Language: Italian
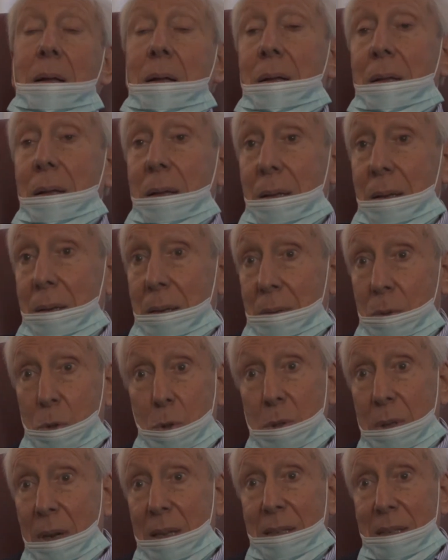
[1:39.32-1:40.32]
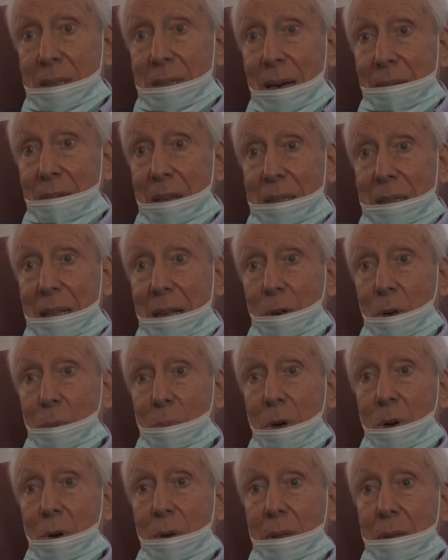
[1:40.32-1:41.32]
Eh, l'industria del travertino
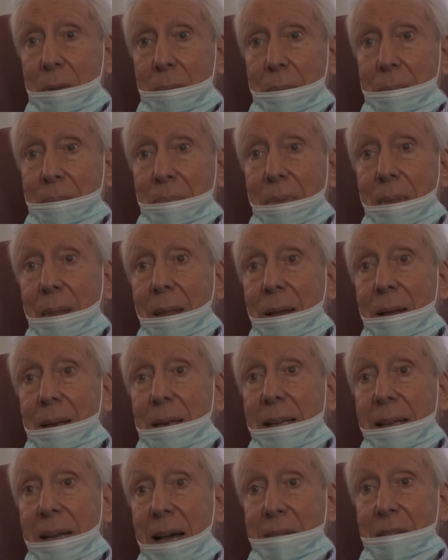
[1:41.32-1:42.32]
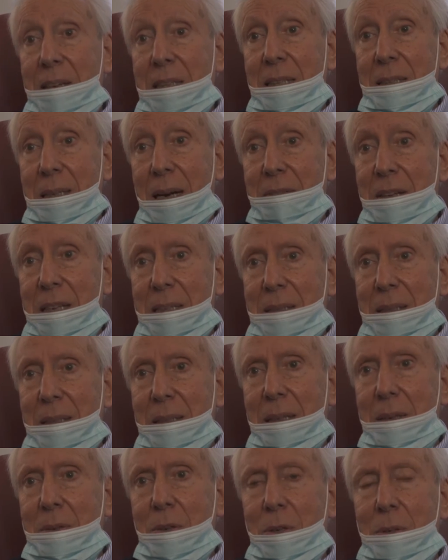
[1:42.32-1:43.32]
poi, le cave di
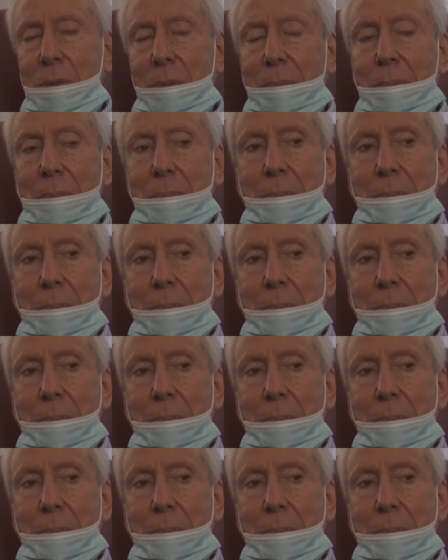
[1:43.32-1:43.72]
travertino